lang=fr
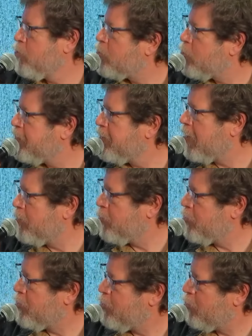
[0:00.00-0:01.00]
juste revenir un
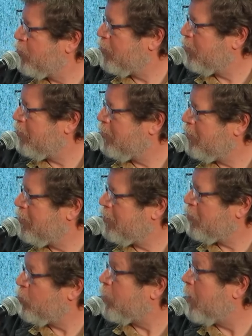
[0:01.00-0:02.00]
peu sur euh,
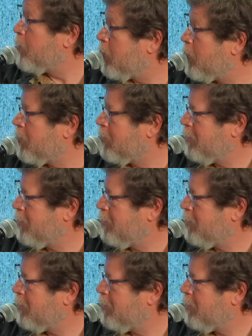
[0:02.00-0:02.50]
son amant